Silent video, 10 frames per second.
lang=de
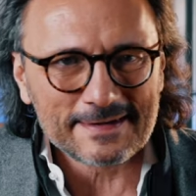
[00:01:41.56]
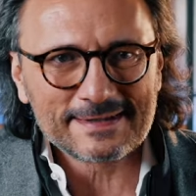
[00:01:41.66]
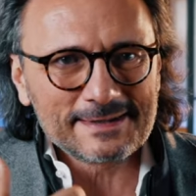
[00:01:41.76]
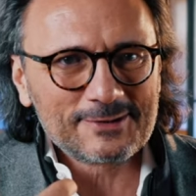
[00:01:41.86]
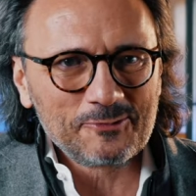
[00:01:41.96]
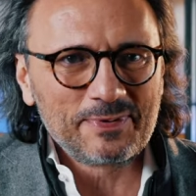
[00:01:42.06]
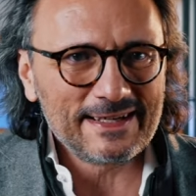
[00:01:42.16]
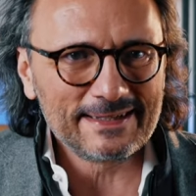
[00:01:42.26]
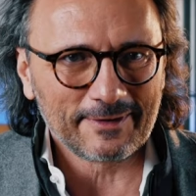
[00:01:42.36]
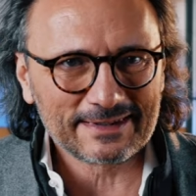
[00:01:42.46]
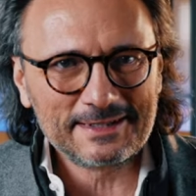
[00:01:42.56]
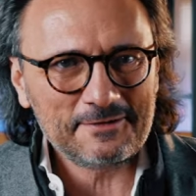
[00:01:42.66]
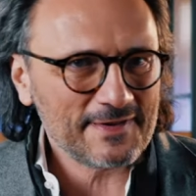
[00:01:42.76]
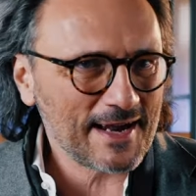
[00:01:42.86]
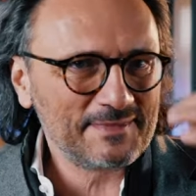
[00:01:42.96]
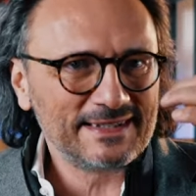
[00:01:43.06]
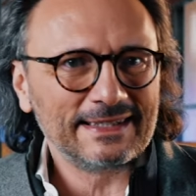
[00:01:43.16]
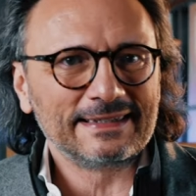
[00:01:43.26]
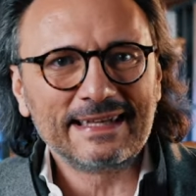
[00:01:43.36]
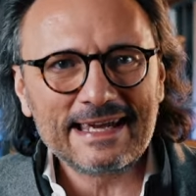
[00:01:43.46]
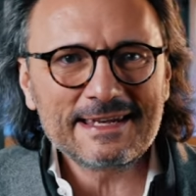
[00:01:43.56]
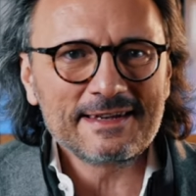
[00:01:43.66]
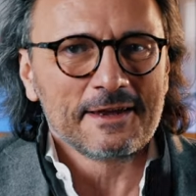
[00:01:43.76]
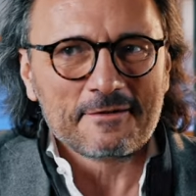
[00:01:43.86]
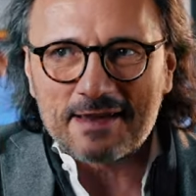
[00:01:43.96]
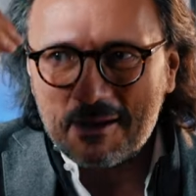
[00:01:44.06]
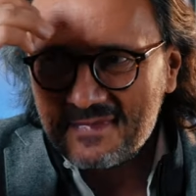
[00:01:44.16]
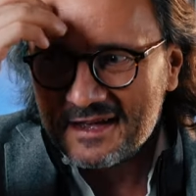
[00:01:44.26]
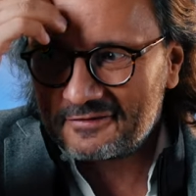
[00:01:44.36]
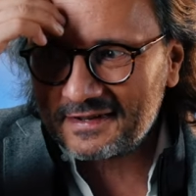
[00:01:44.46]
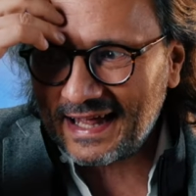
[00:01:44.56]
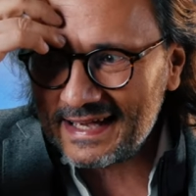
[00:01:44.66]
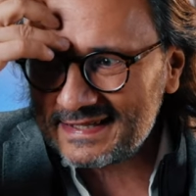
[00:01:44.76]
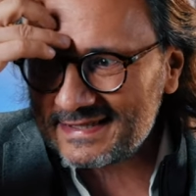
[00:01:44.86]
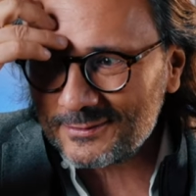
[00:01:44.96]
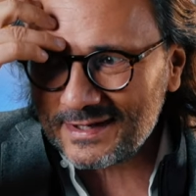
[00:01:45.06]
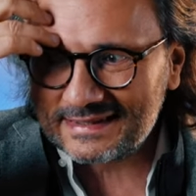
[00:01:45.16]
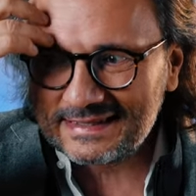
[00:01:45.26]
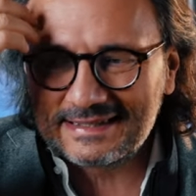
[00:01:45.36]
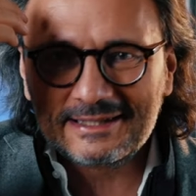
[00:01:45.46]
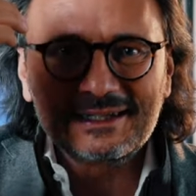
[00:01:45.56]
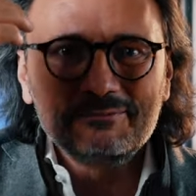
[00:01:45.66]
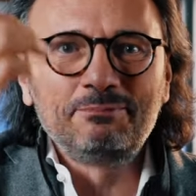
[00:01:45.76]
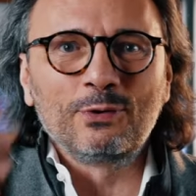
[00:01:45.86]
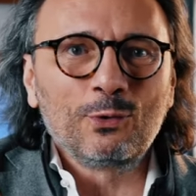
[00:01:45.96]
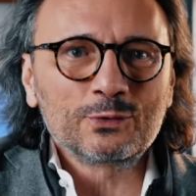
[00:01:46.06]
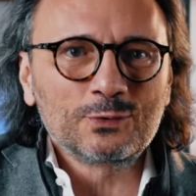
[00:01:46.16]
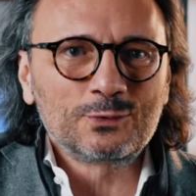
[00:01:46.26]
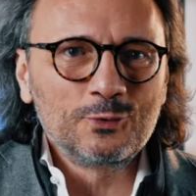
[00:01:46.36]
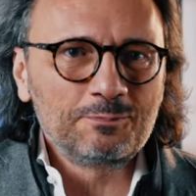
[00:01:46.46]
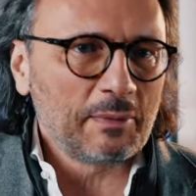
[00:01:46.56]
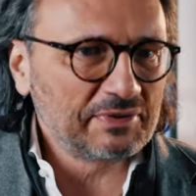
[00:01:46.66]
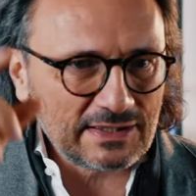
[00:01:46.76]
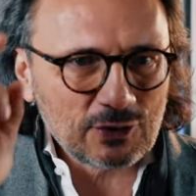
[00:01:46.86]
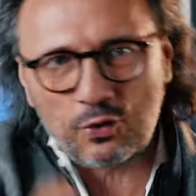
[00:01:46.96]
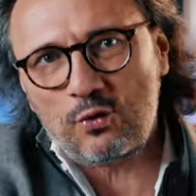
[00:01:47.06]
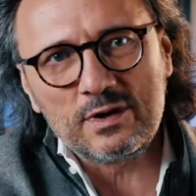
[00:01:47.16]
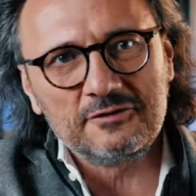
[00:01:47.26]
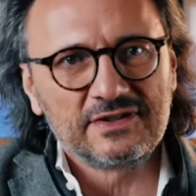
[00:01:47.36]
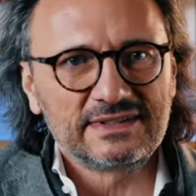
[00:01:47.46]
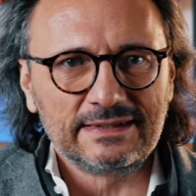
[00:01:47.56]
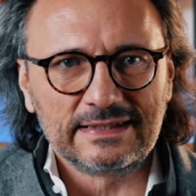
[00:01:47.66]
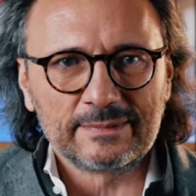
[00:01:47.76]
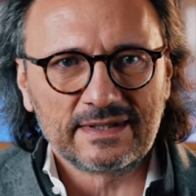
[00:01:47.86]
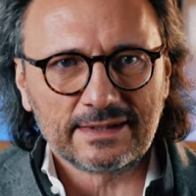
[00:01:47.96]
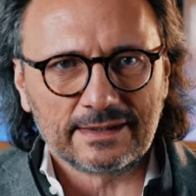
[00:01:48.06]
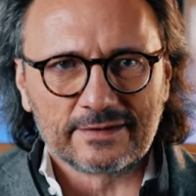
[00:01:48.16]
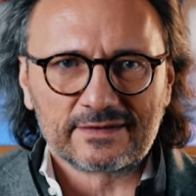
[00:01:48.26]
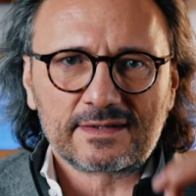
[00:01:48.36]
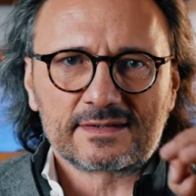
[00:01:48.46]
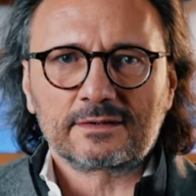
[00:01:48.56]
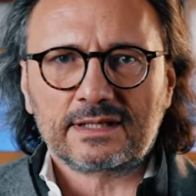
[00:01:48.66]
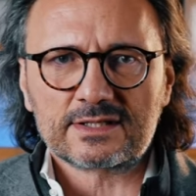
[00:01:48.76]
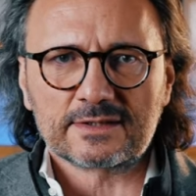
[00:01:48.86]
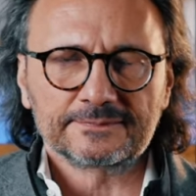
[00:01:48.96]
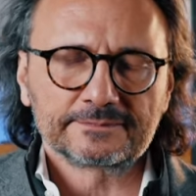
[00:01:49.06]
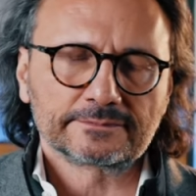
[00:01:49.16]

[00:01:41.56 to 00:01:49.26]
Wir sind super innovativ, wir haben die Ideen, wir haben vielleicht sogar die, die, den Prototypen, aber die Kohle verdient jemand anders und das ist doch Asche.